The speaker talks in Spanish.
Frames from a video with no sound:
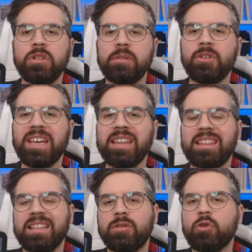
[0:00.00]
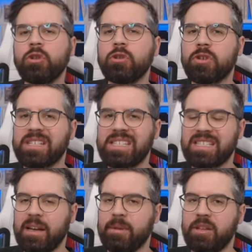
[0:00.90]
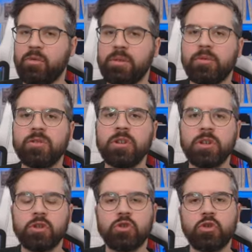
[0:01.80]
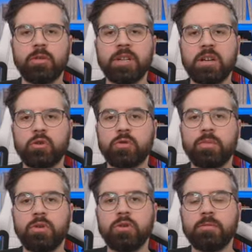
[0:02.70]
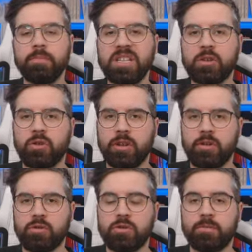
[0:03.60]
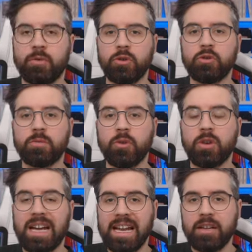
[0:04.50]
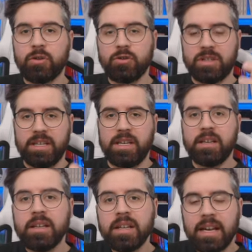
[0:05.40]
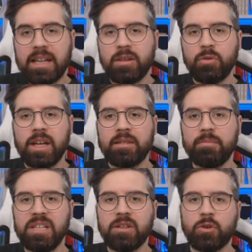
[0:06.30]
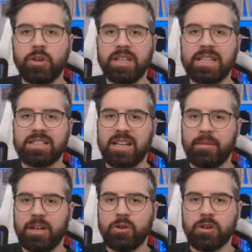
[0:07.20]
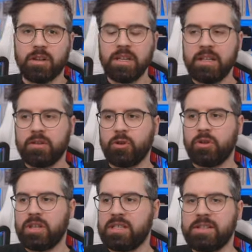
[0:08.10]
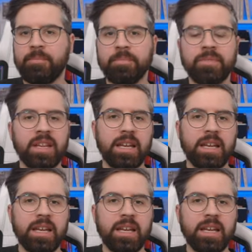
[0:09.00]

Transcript: donde voy a decir todo lo que se sabe de nuevo sobre los bonos Bitcoin, los bonos volcánicos de la ciudad Bitcoin del Salvador. Entonces,